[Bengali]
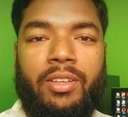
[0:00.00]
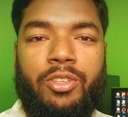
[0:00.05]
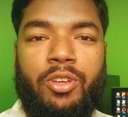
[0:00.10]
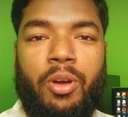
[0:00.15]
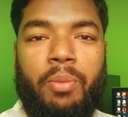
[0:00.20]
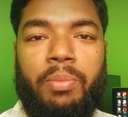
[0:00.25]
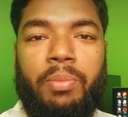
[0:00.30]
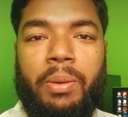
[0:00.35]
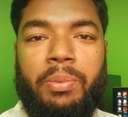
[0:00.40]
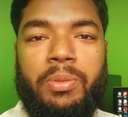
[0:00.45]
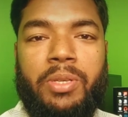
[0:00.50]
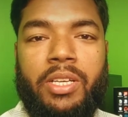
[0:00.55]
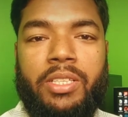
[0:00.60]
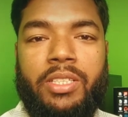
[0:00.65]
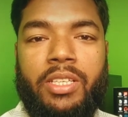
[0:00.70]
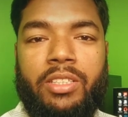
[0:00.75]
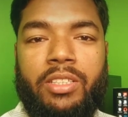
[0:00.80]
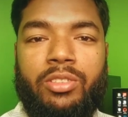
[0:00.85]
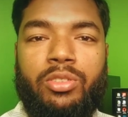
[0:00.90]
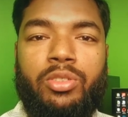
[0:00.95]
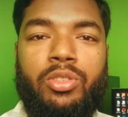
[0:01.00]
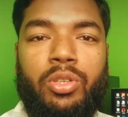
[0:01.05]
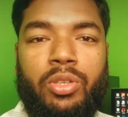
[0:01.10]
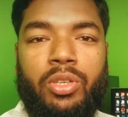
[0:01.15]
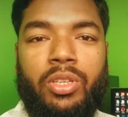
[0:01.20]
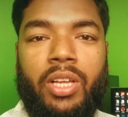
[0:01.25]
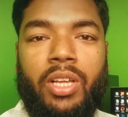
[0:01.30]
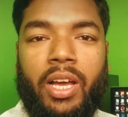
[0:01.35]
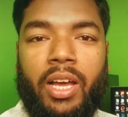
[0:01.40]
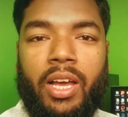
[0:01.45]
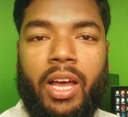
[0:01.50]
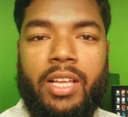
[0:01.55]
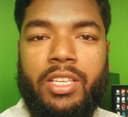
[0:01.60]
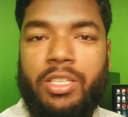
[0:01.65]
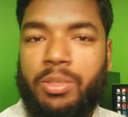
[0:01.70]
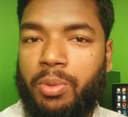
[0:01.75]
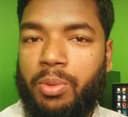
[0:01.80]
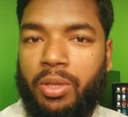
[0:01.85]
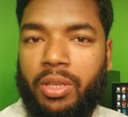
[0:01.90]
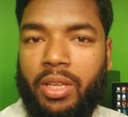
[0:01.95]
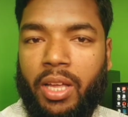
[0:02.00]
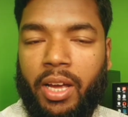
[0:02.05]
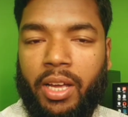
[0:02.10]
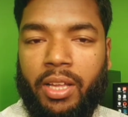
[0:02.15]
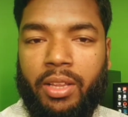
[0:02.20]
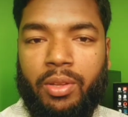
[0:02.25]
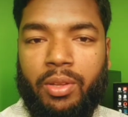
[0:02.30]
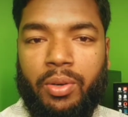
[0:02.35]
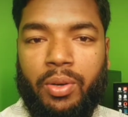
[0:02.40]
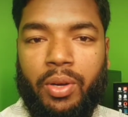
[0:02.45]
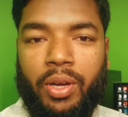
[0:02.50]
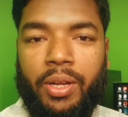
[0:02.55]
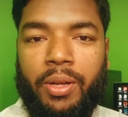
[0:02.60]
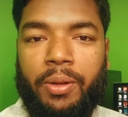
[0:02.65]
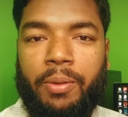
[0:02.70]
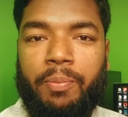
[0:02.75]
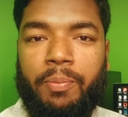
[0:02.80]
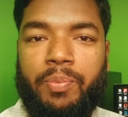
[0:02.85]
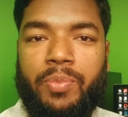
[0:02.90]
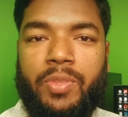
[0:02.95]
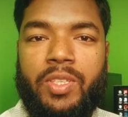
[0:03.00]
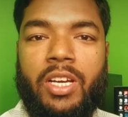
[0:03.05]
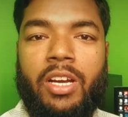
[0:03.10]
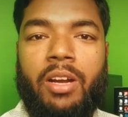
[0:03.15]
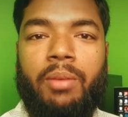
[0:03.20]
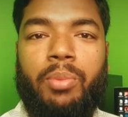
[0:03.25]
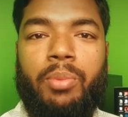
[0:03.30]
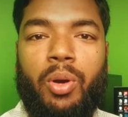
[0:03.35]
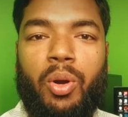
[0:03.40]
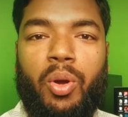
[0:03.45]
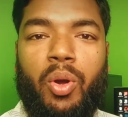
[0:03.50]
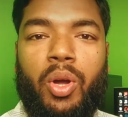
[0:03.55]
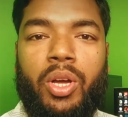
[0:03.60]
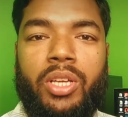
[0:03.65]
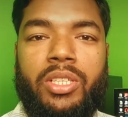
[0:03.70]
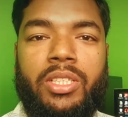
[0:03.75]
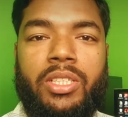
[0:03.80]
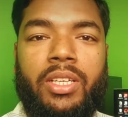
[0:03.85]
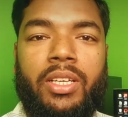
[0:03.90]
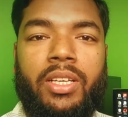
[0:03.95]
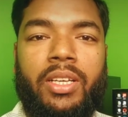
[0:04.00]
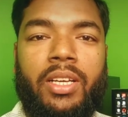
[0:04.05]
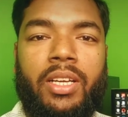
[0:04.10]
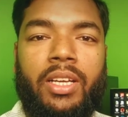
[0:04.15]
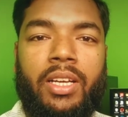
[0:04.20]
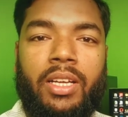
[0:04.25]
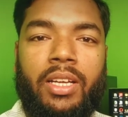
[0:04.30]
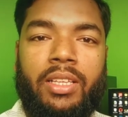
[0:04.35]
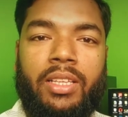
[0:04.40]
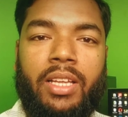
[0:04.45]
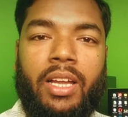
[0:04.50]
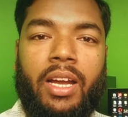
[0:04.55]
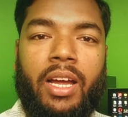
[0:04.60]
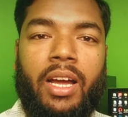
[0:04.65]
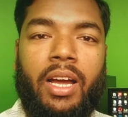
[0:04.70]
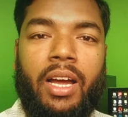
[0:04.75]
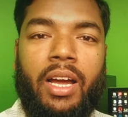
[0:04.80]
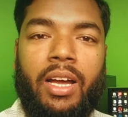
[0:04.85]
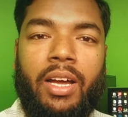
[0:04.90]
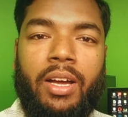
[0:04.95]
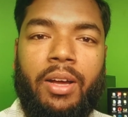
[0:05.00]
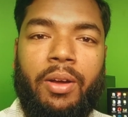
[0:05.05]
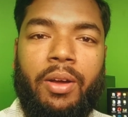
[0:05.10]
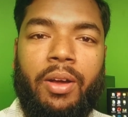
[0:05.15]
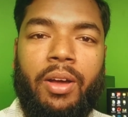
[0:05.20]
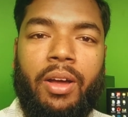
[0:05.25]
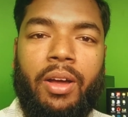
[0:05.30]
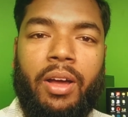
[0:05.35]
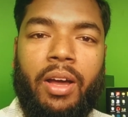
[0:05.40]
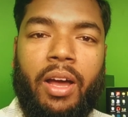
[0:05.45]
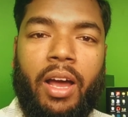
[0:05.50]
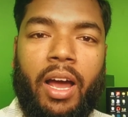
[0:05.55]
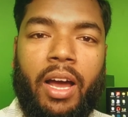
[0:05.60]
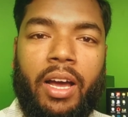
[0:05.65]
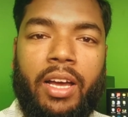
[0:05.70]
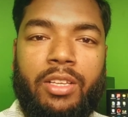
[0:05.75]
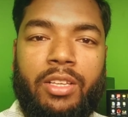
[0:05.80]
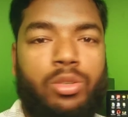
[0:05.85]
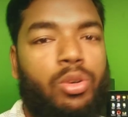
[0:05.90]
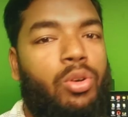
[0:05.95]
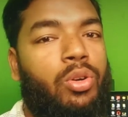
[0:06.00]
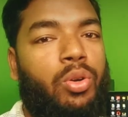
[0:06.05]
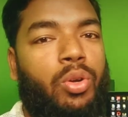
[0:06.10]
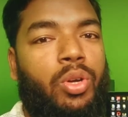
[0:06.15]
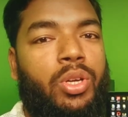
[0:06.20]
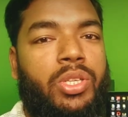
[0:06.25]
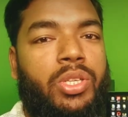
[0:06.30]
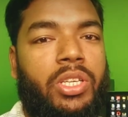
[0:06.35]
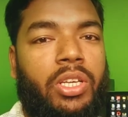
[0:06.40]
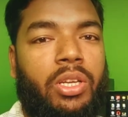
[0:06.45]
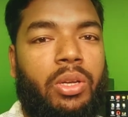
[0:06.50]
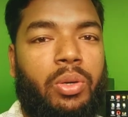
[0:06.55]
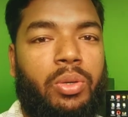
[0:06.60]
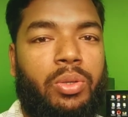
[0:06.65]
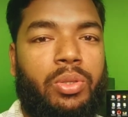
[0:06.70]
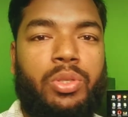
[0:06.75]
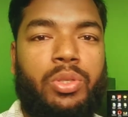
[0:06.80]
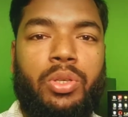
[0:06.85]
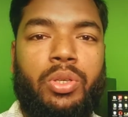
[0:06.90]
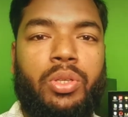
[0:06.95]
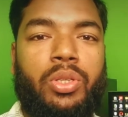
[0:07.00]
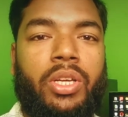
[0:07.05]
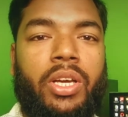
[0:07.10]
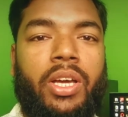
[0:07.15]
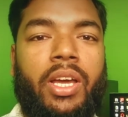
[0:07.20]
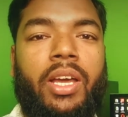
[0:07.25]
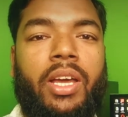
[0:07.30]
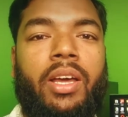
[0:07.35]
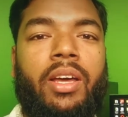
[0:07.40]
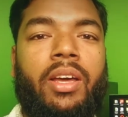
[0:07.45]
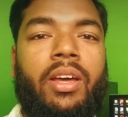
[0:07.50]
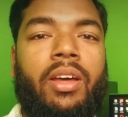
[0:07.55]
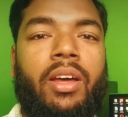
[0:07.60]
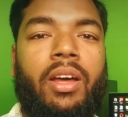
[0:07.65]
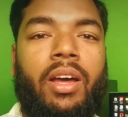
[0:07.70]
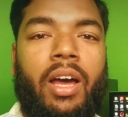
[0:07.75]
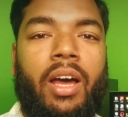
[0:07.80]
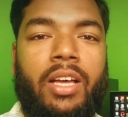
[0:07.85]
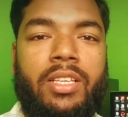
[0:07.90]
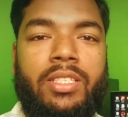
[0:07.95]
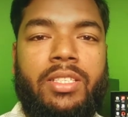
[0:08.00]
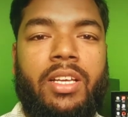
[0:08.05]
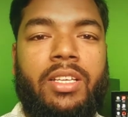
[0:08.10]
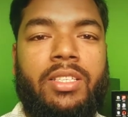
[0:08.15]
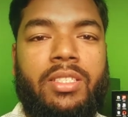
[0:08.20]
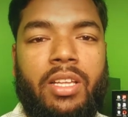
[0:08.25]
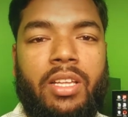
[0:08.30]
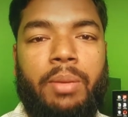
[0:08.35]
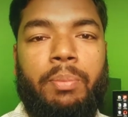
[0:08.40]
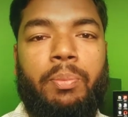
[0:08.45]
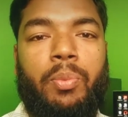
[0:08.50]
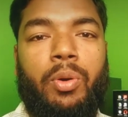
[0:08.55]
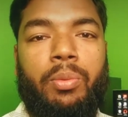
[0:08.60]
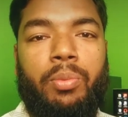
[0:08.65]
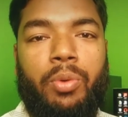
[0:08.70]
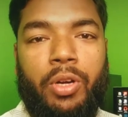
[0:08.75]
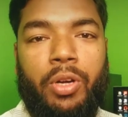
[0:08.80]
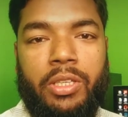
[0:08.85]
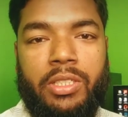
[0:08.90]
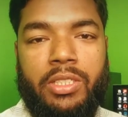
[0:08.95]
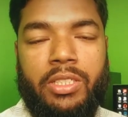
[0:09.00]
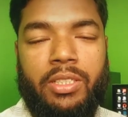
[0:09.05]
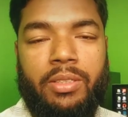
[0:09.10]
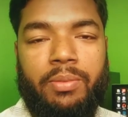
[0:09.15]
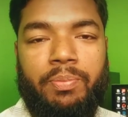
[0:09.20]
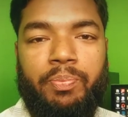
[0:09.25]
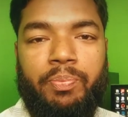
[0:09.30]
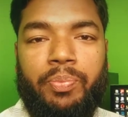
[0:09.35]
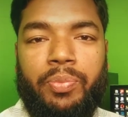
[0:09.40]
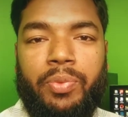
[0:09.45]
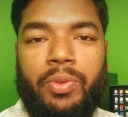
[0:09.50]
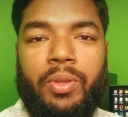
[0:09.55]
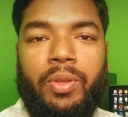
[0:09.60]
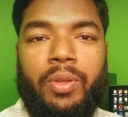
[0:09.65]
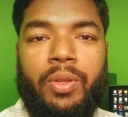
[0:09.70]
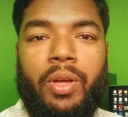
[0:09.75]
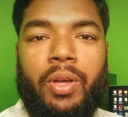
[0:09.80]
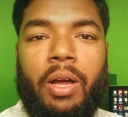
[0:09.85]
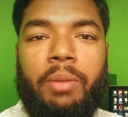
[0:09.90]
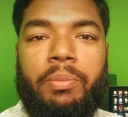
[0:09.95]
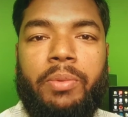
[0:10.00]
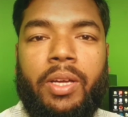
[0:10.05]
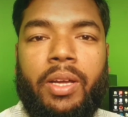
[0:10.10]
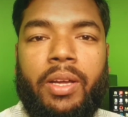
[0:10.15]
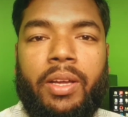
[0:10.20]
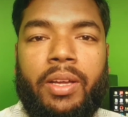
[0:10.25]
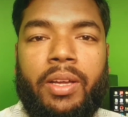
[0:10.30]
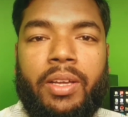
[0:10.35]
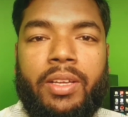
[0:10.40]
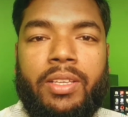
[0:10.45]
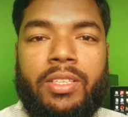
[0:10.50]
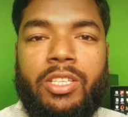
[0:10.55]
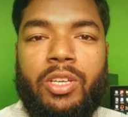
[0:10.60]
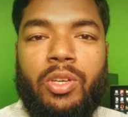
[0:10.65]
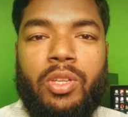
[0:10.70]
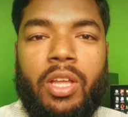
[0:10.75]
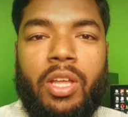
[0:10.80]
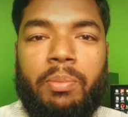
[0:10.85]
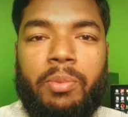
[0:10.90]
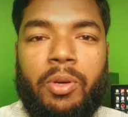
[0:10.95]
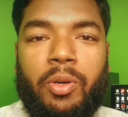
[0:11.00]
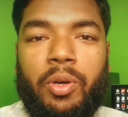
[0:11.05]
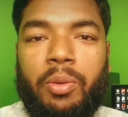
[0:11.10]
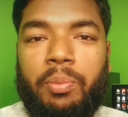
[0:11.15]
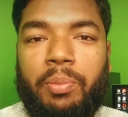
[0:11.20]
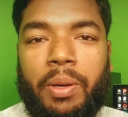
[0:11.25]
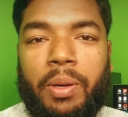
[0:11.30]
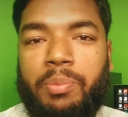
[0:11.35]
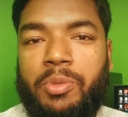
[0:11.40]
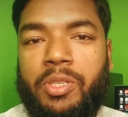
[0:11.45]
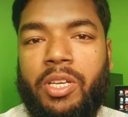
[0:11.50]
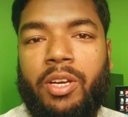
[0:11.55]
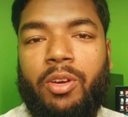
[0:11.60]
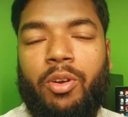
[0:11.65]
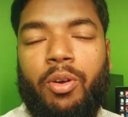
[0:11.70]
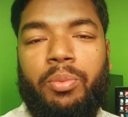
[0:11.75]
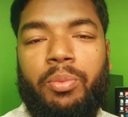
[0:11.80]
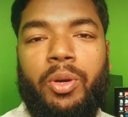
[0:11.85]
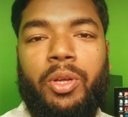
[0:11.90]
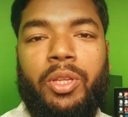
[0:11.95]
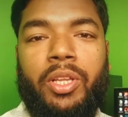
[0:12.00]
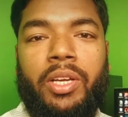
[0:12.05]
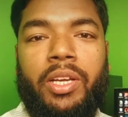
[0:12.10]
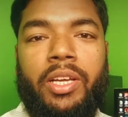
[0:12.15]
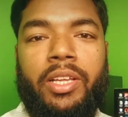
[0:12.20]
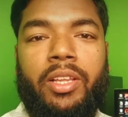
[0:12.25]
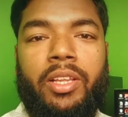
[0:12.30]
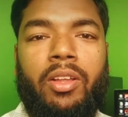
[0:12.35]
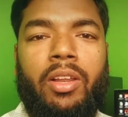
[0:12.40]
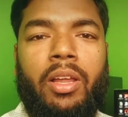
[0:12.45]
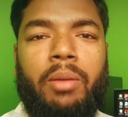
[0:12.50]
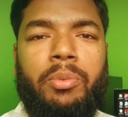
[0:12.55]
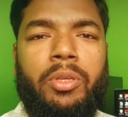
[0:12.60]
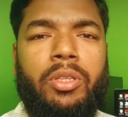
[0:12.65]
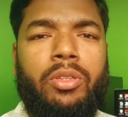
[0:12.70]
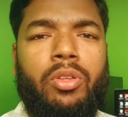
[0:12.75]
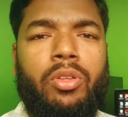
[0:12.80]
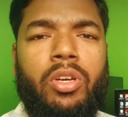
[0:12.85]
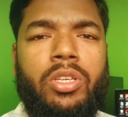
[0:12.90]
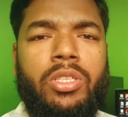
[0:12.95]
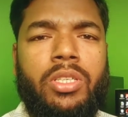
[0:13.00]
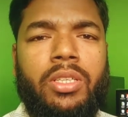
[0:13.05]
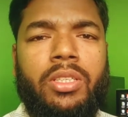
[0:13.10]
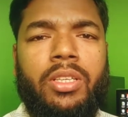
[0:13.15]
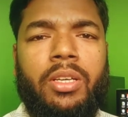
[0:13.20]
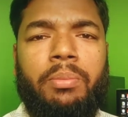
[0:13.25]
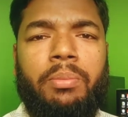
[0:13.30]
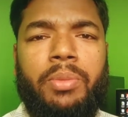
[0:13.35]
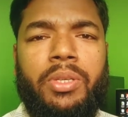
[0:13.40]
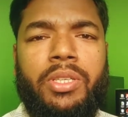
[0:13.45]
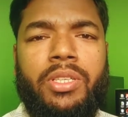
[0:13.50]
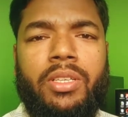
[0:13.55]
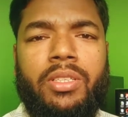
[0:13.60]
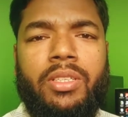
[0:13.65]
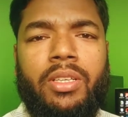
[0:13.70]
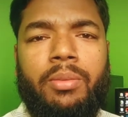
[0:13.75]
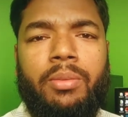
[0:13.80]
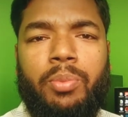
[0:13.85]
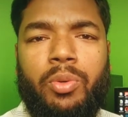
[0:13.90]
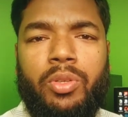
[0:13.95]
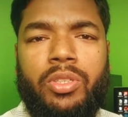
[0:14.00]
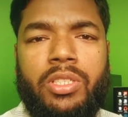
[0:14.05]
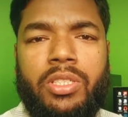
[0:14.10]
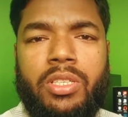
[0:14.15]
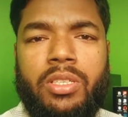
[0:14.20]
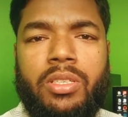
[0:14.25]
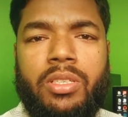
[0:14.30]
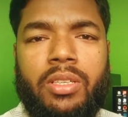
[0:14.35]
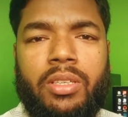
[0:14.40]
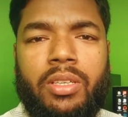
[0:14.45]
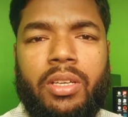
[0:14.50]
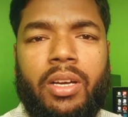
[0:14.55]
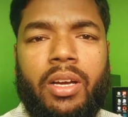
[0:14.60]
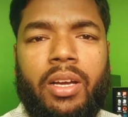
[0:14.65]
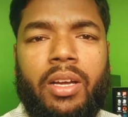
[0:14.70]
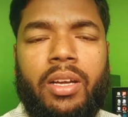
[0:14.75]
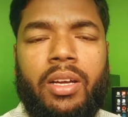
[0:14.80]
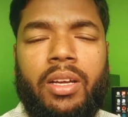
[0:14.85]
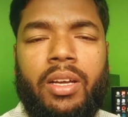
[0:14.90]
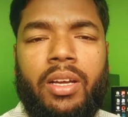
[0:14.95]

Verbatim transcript: সব ব্যবসায় যে ছোট থাকে আজীবন তা কিন্তু নয় যারা বড় হয়েছে তারা আগে ছোটই ছিল ছোট থেকে আস্তে আস্তে ইম্প্রুভ হয়েছে তো আপনি যেহেতু আপনার কোনো ব্যবসায়িক অভিজ্ঞতা নেই তাহলে আপনি দশ হাজার বিশ হাজার পঞ্চাশ হাজার টাকা